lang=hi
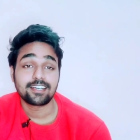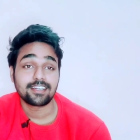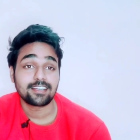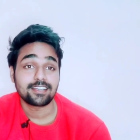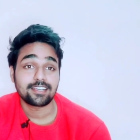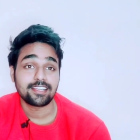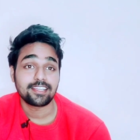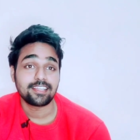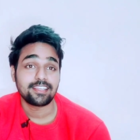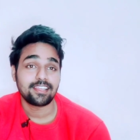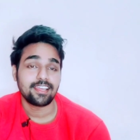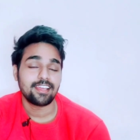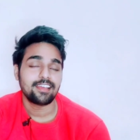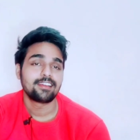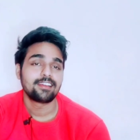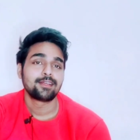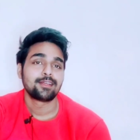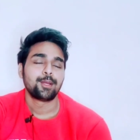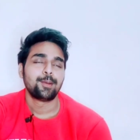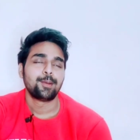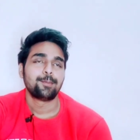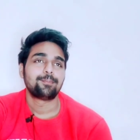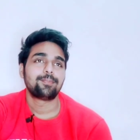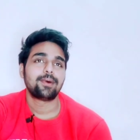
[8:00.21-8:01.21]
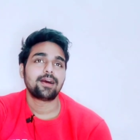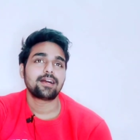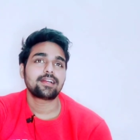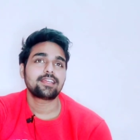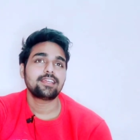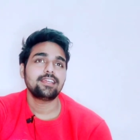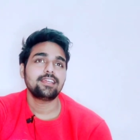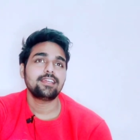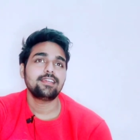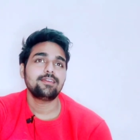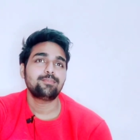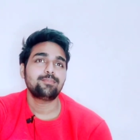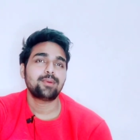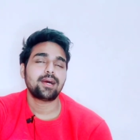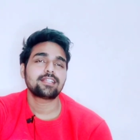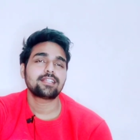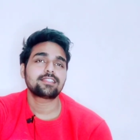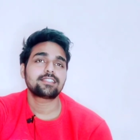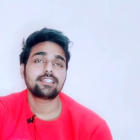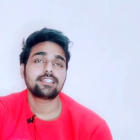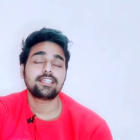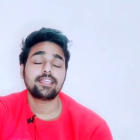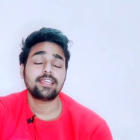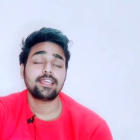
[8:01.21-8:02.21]
कर रहे हैं बाकी
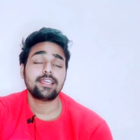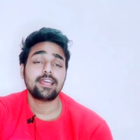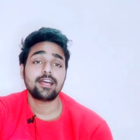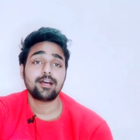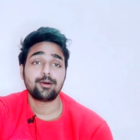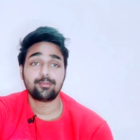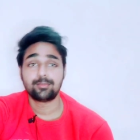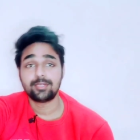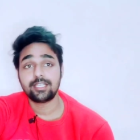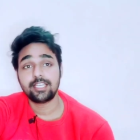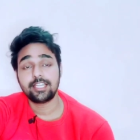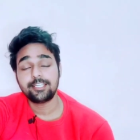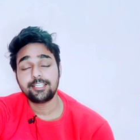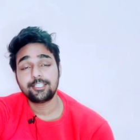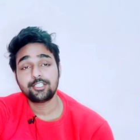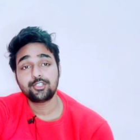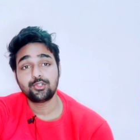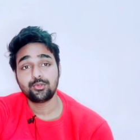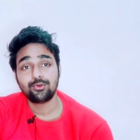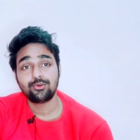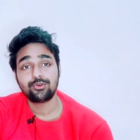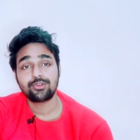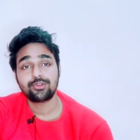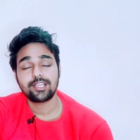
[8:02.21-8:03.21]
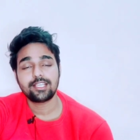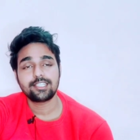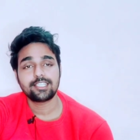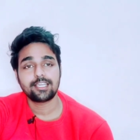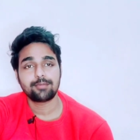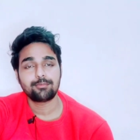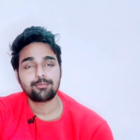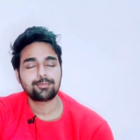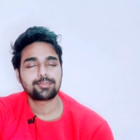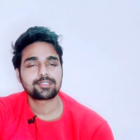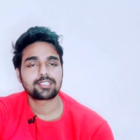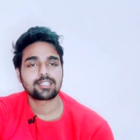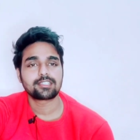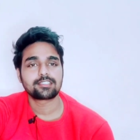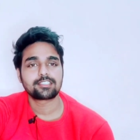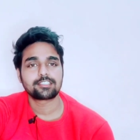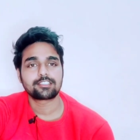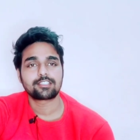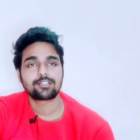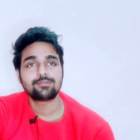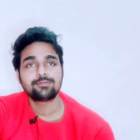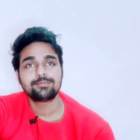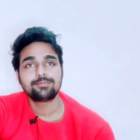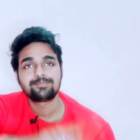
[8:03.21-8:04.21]
बात ये है हम लेट क्यों हो रहे हैं ये भी बता
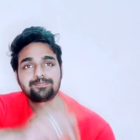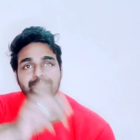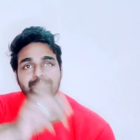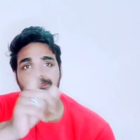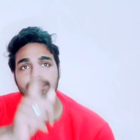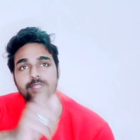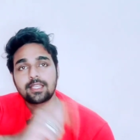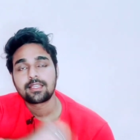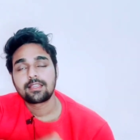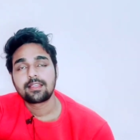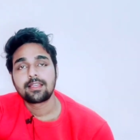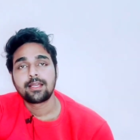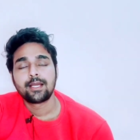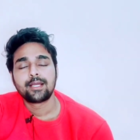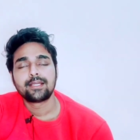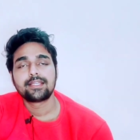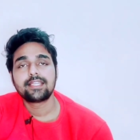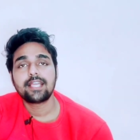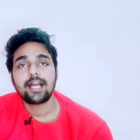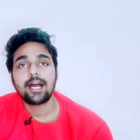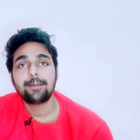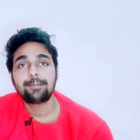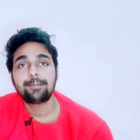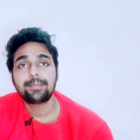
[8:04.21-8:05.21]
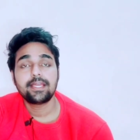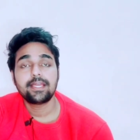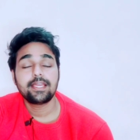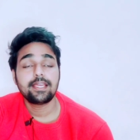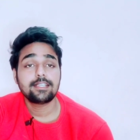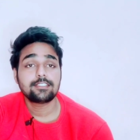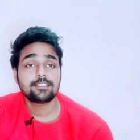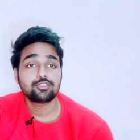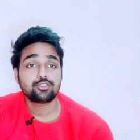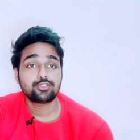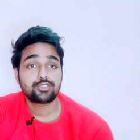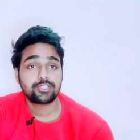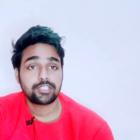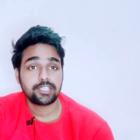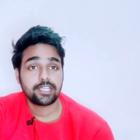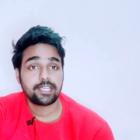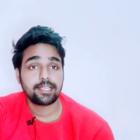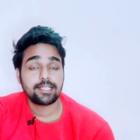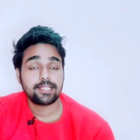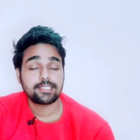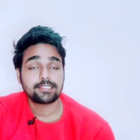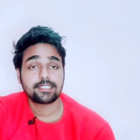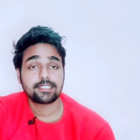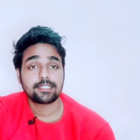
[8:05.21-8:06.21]
देता हूँ यहाँ पे जो
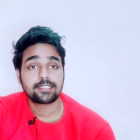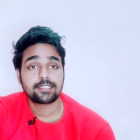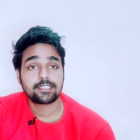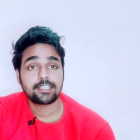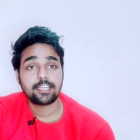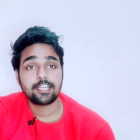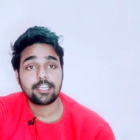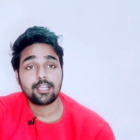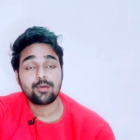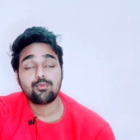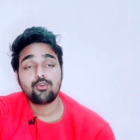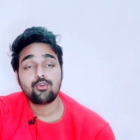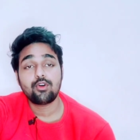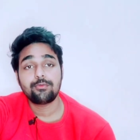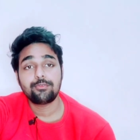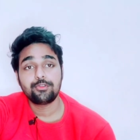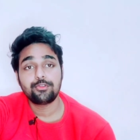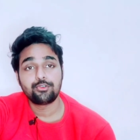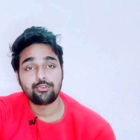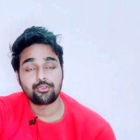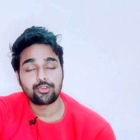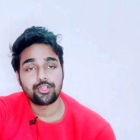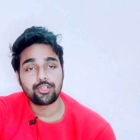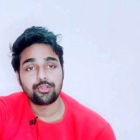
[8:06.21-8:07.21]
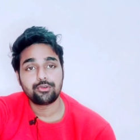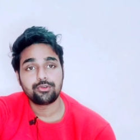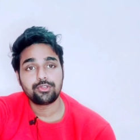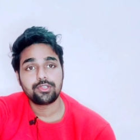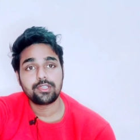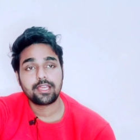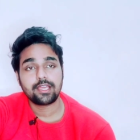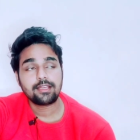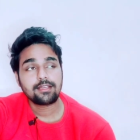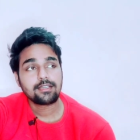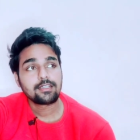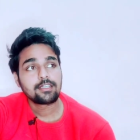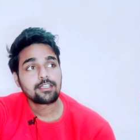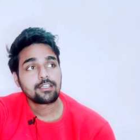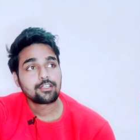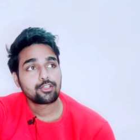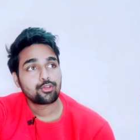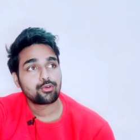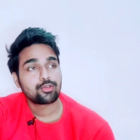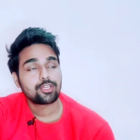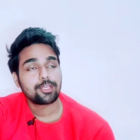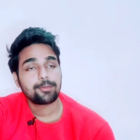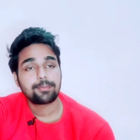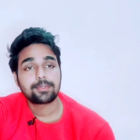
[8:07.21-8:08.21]
ट्रेनें चल रही हैं ना वो अभी रुकी हुई हैं
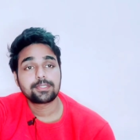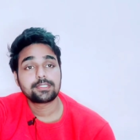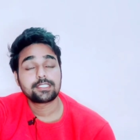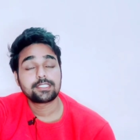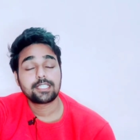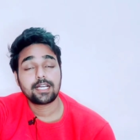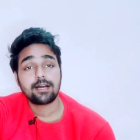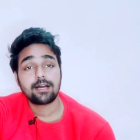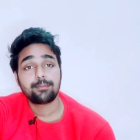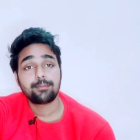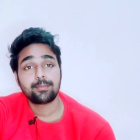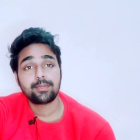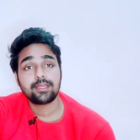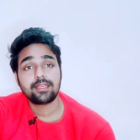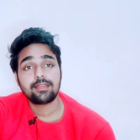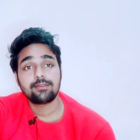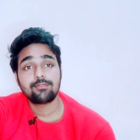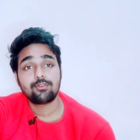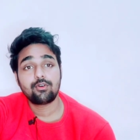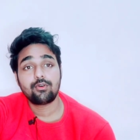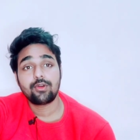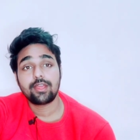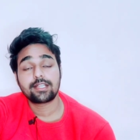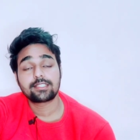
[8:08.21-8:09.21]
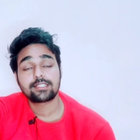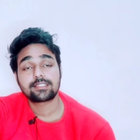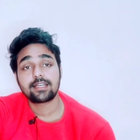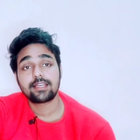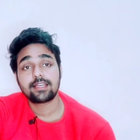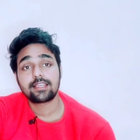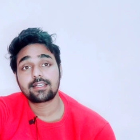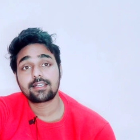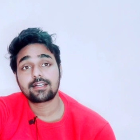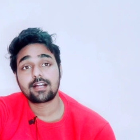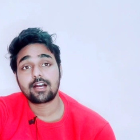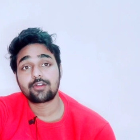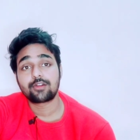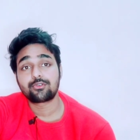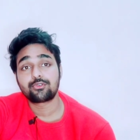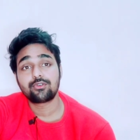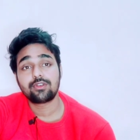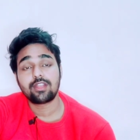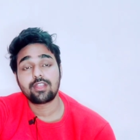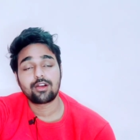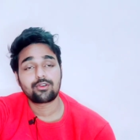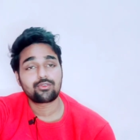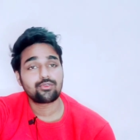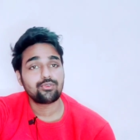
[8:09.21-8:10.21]
क्योंकि पंजाब में वो एकता एक
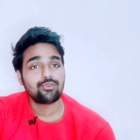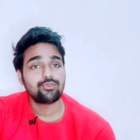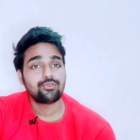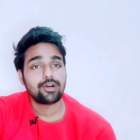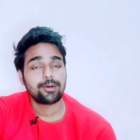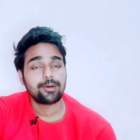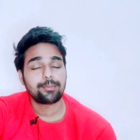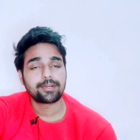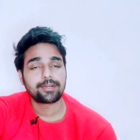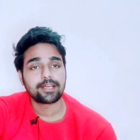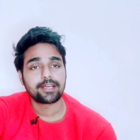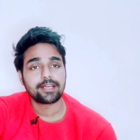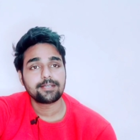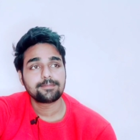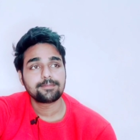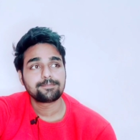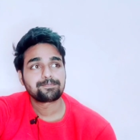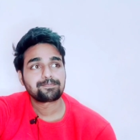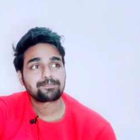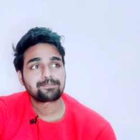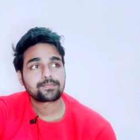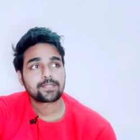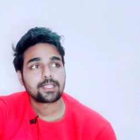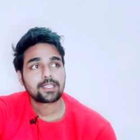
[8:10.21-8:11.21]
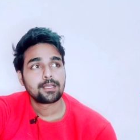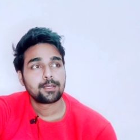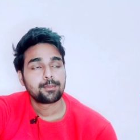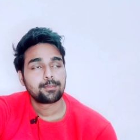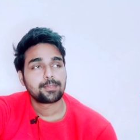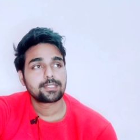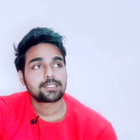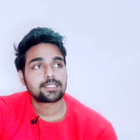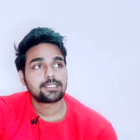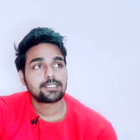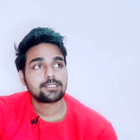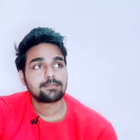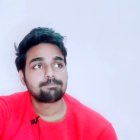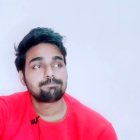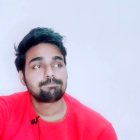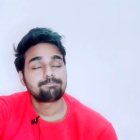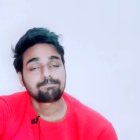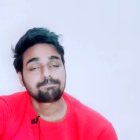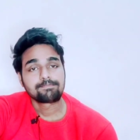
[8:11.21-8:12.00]
कानून लागू हुआ पड़ा है मतलब